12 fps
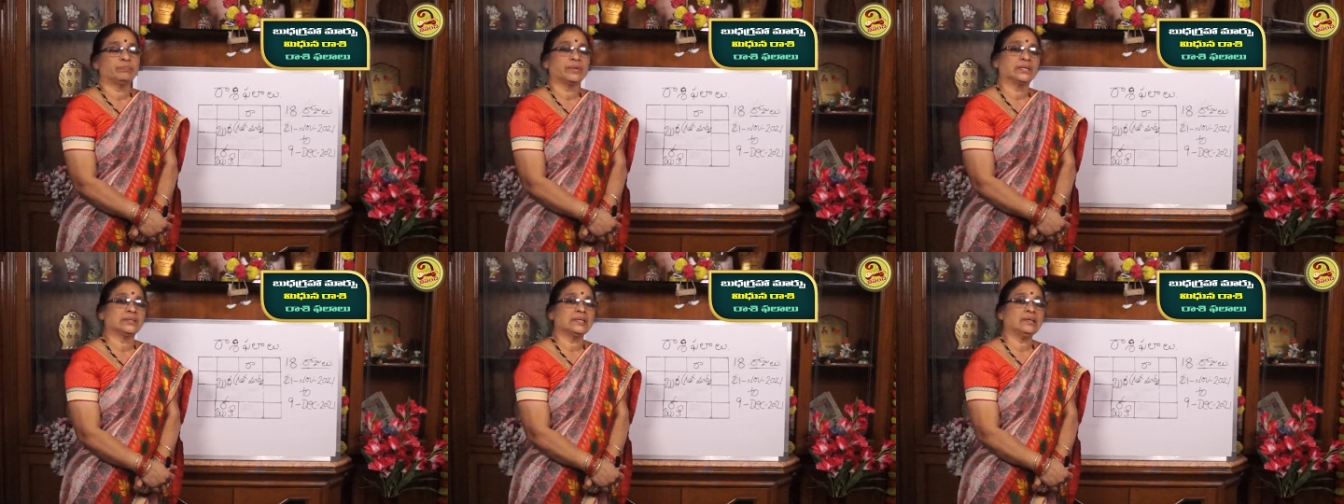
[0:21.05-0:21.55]

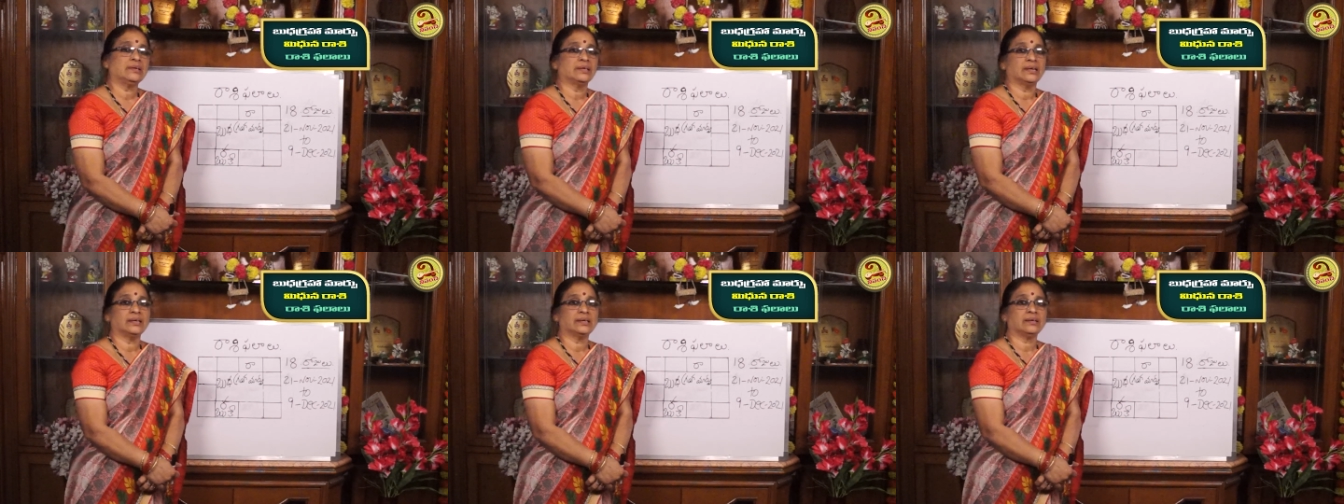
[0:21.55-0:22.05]
ప్రతి
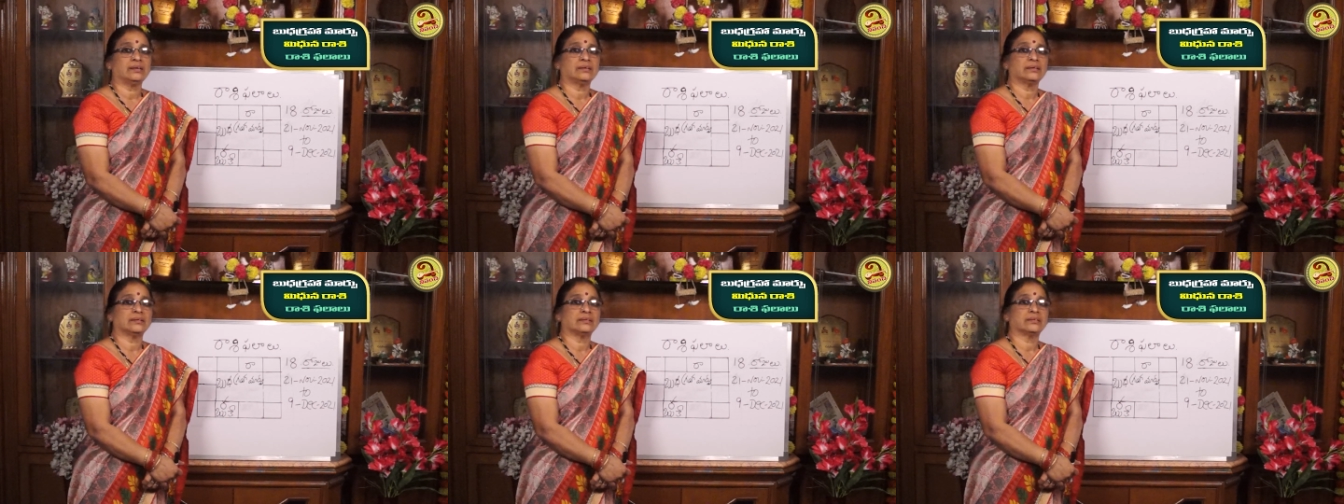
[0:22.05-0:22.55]
నెల
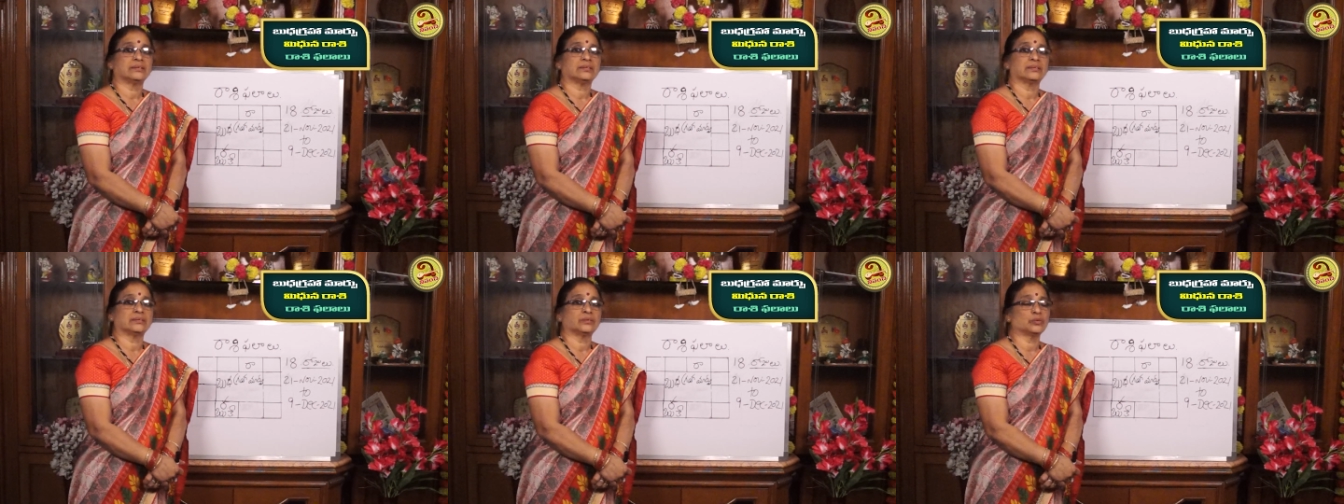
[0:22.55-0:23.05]

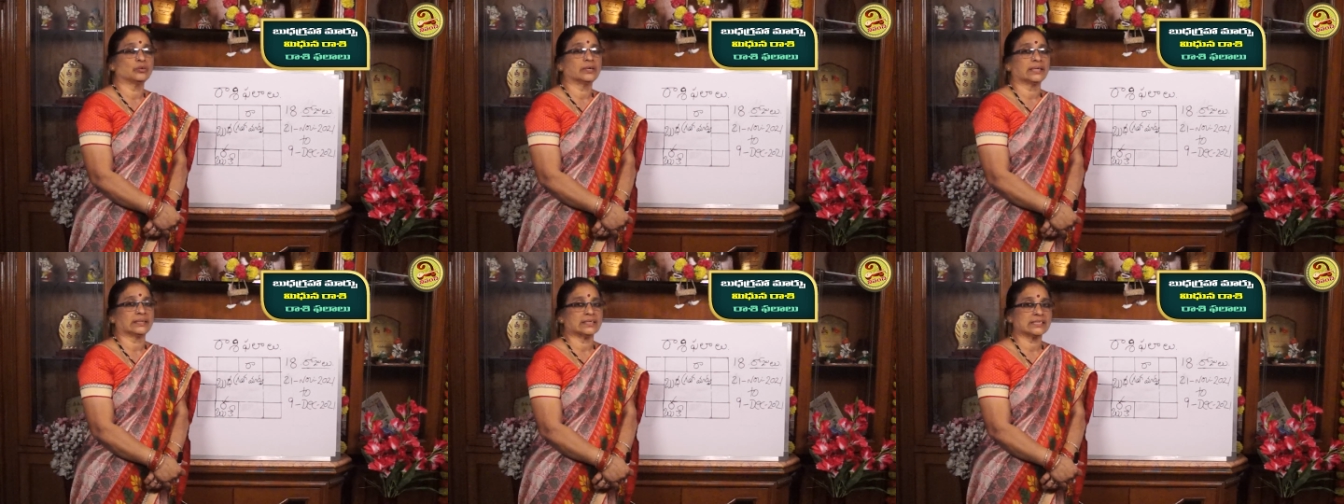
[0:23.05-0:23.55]

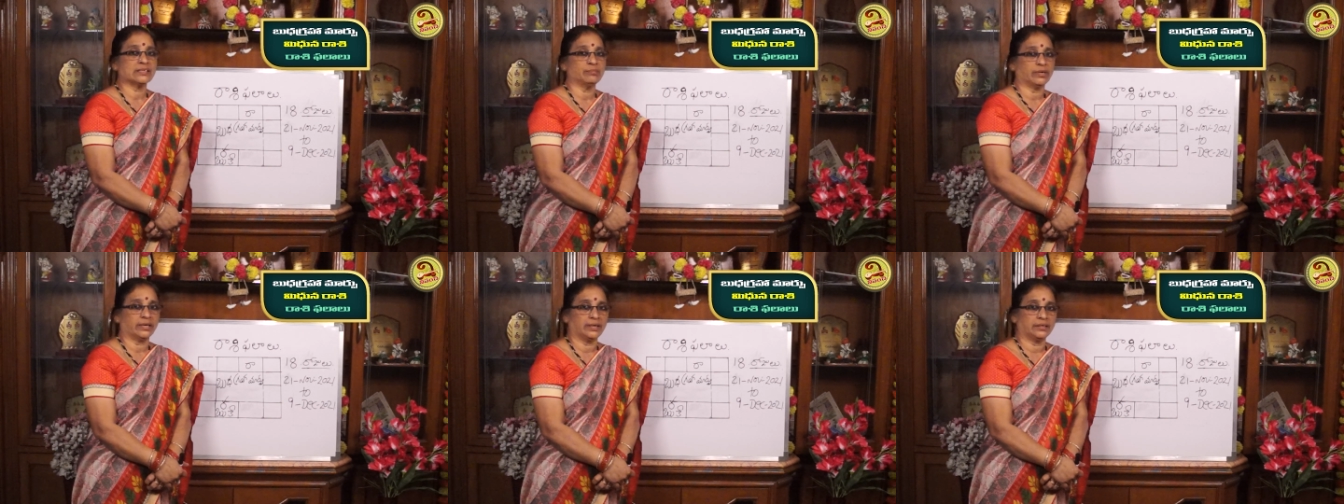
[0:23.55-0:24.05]
ఒక్కొక్క రాశి
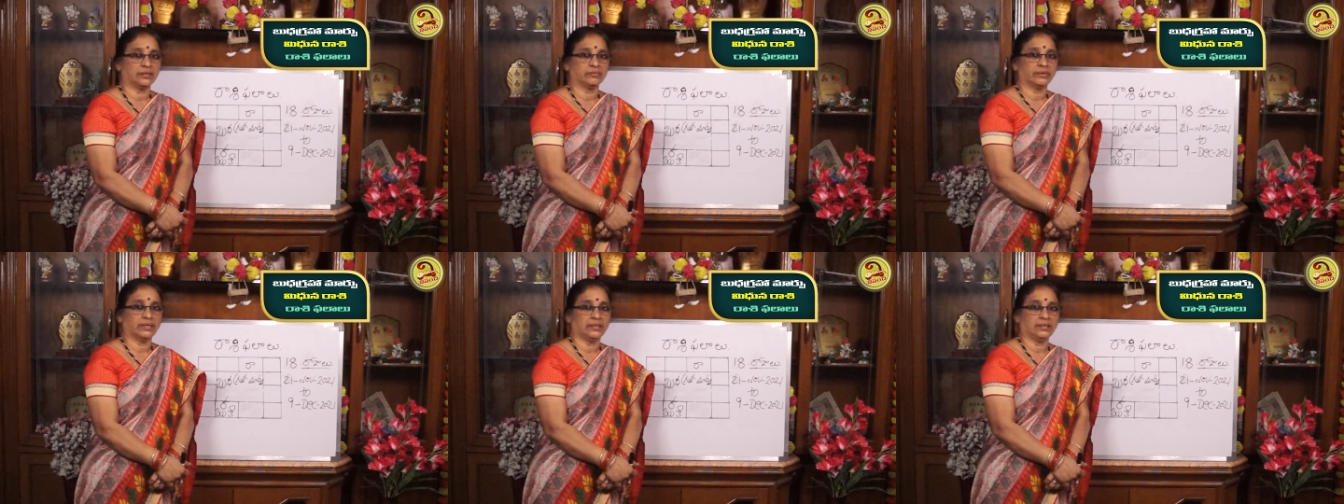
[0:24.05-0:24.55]

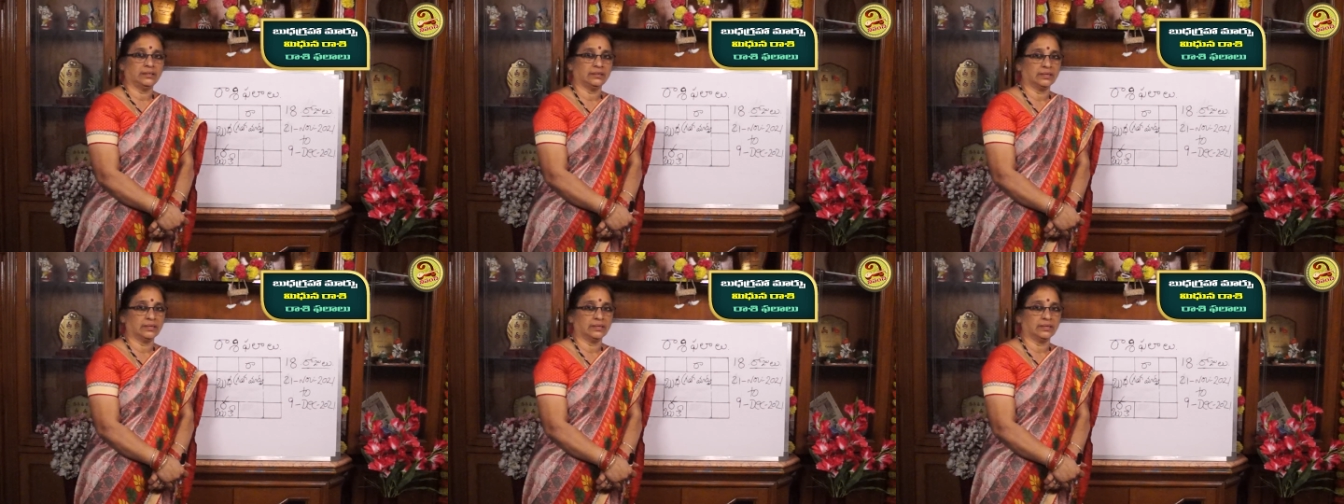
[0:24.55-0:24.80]
మారేటటువంటి